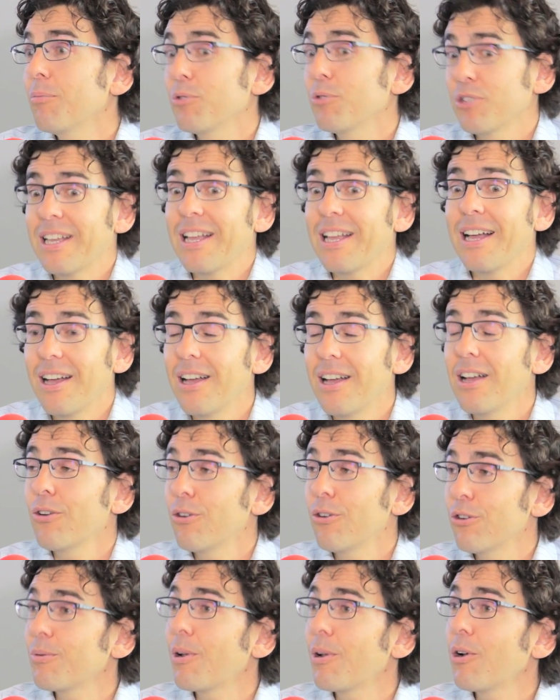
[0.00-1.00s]
pues encaja
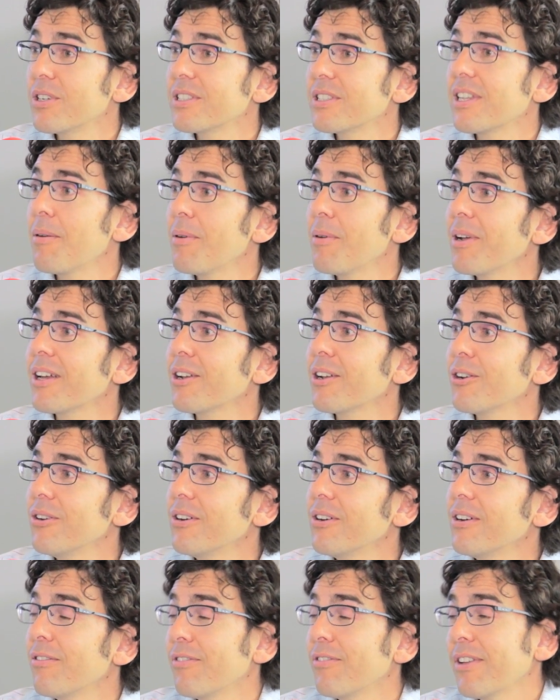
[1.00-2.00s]
con los valores de la marca.
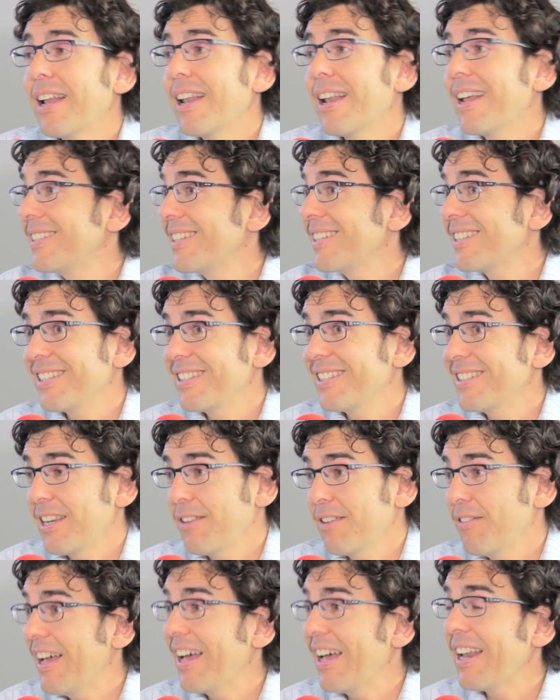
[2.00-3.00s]
¿no? Al final, ASICS
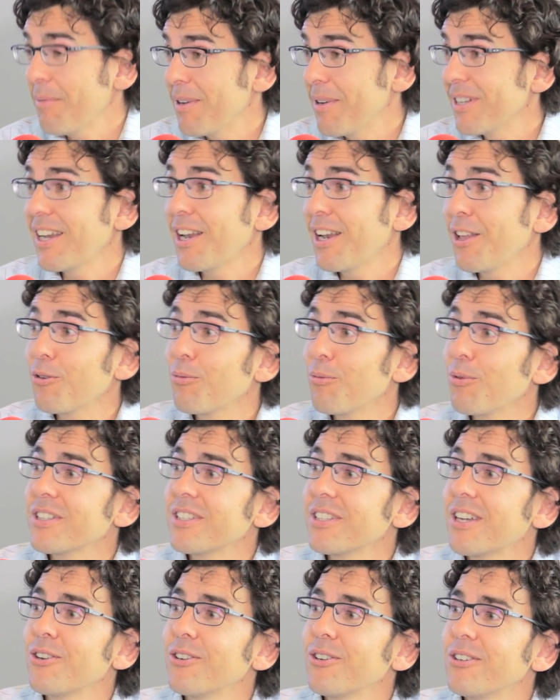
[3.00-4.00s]
significa anima sana, incorpore
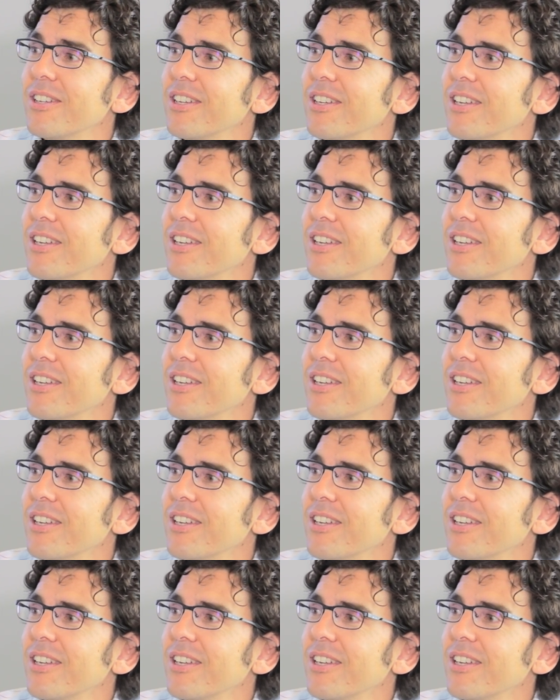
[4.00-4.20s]
sano.